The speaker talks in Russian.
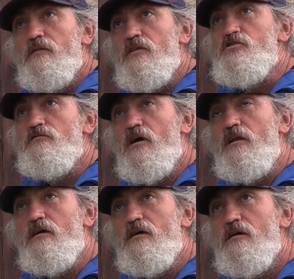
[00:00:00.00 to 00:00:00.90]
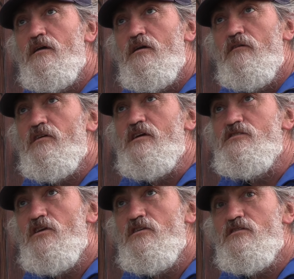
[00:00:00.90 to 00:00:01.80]
ночевали в
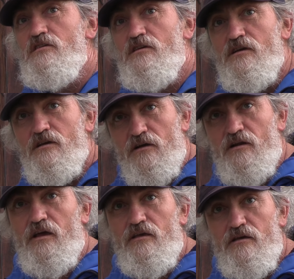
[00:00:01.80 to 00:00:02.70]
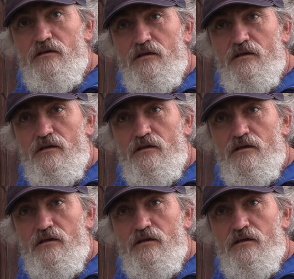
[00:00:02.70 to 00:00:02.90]
гостинице «Рай».